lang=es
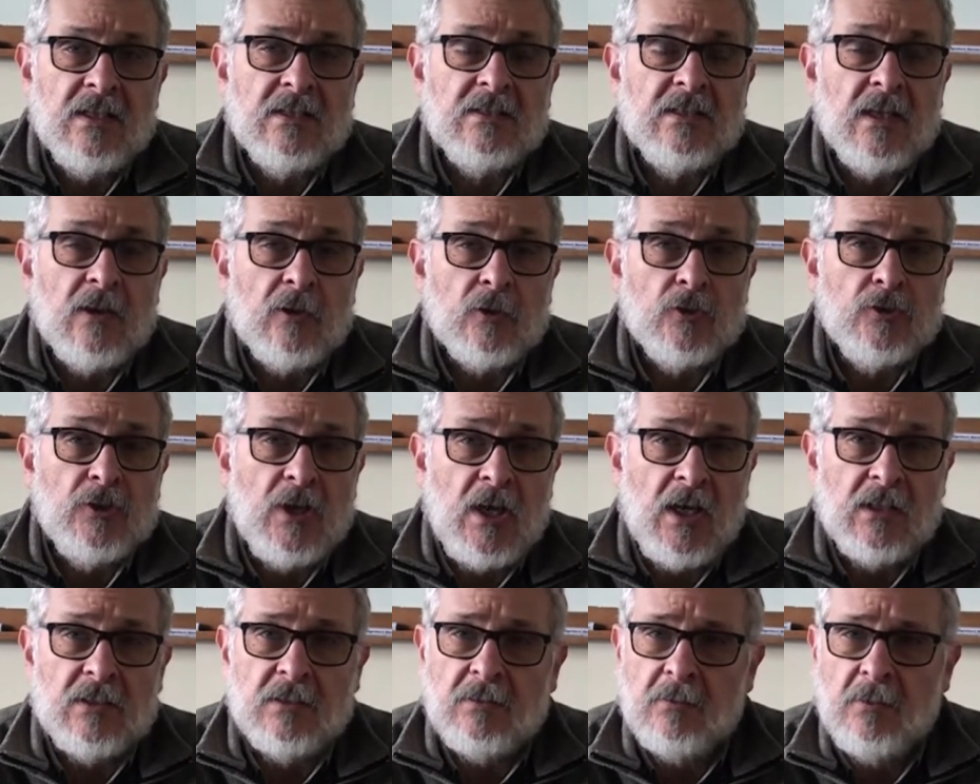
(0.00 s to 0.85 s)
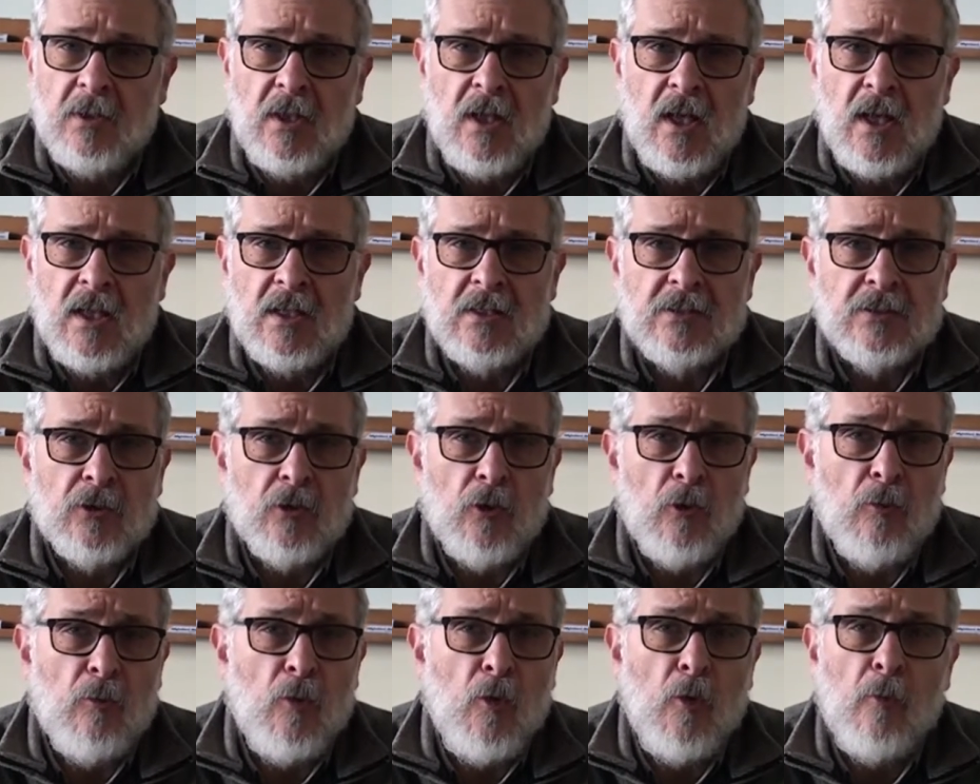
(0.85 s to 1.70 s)
desarrollar actividades
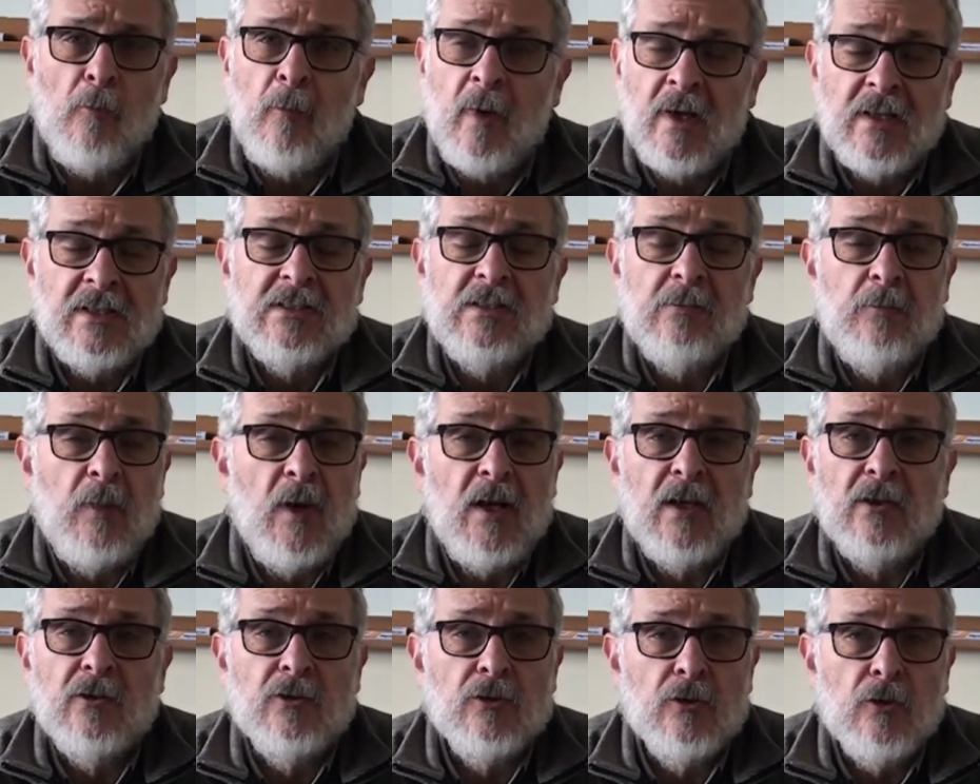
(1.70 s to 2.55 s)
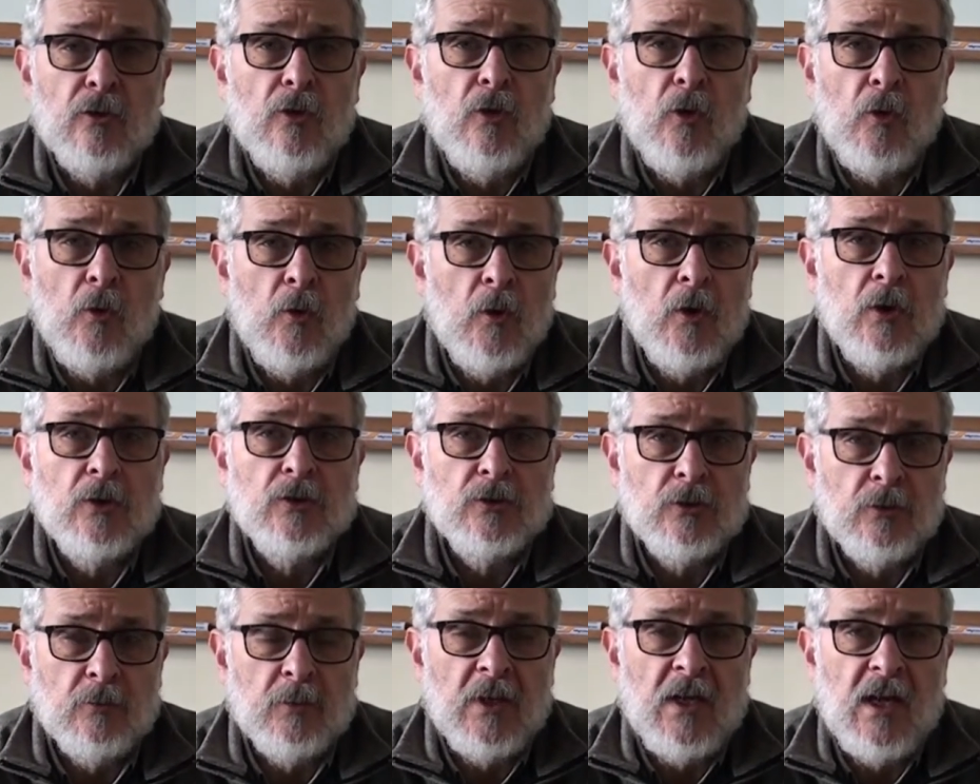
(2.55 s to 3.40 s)
en común, participar en todos los
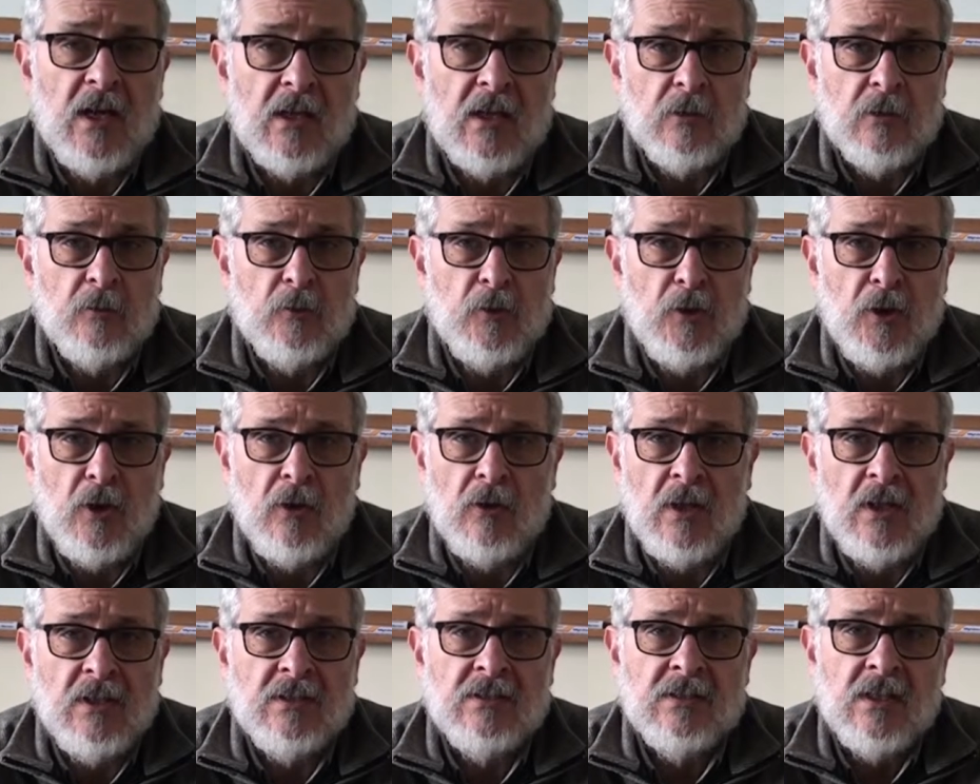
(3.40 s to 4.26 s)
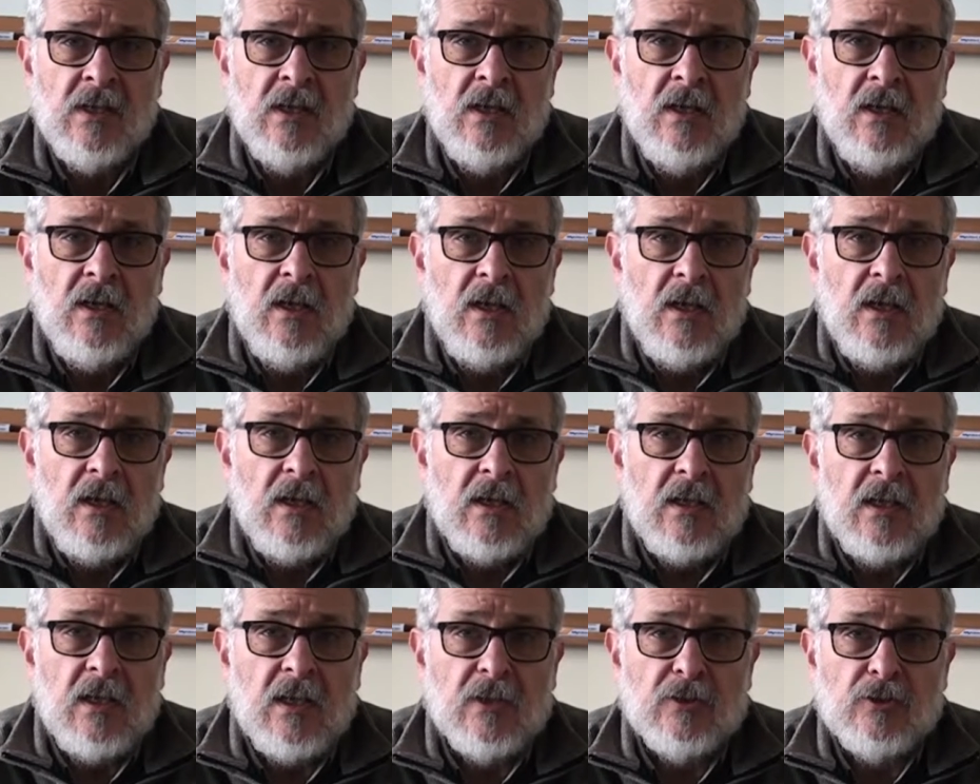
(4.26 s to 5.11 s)
workshops y reuniones
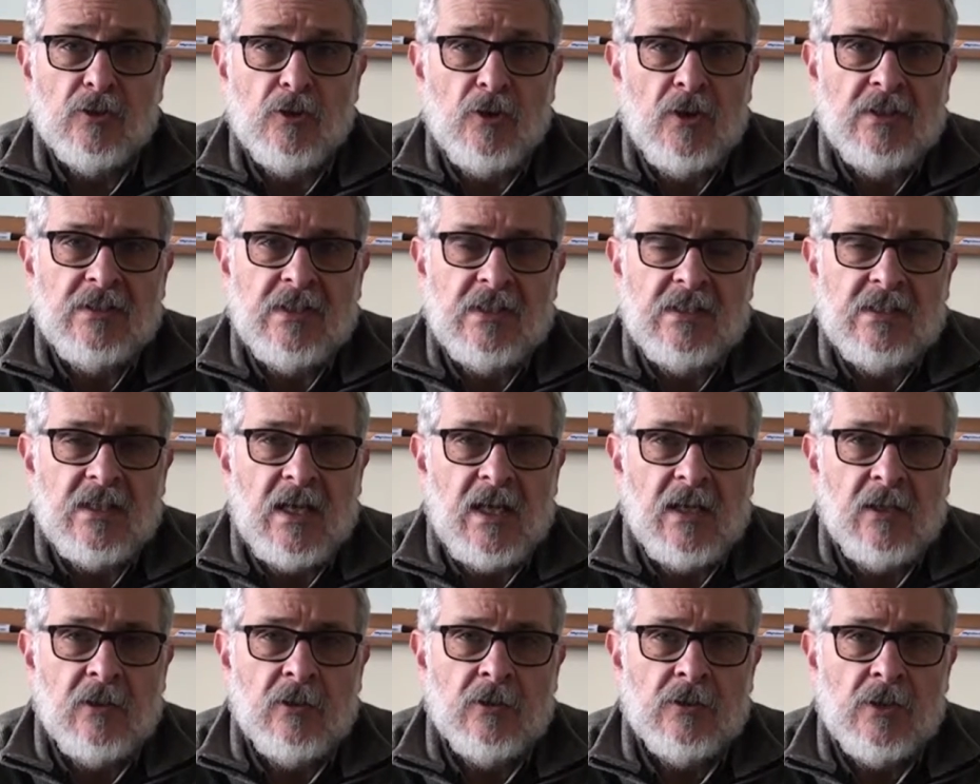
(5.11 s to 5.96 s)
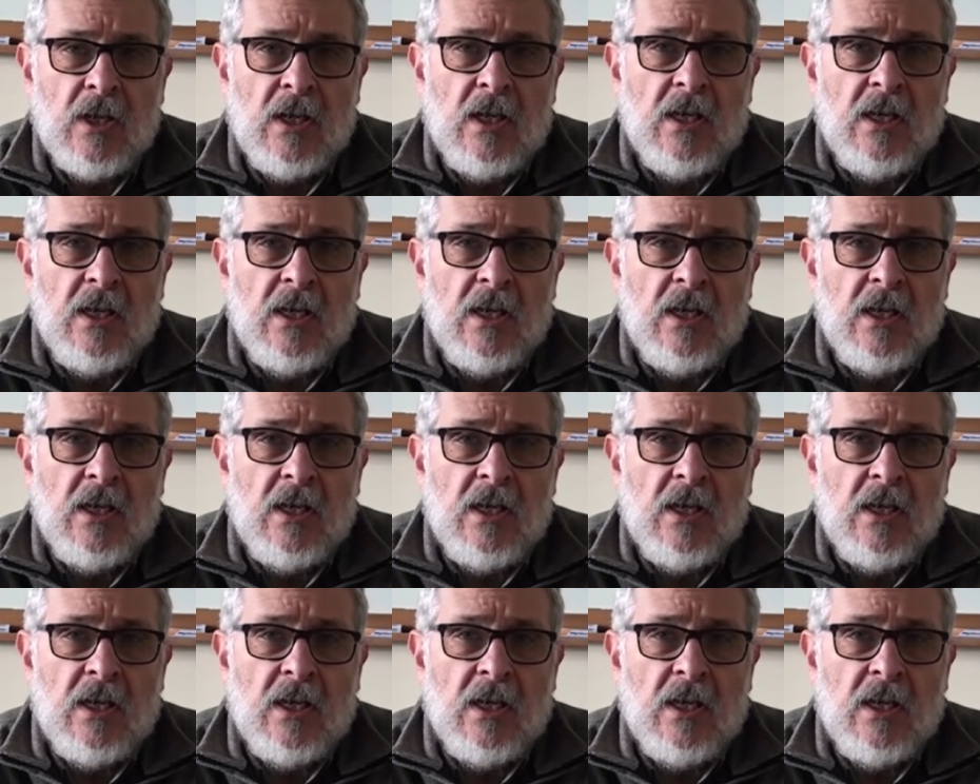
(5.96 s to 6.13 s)
que son necesarios.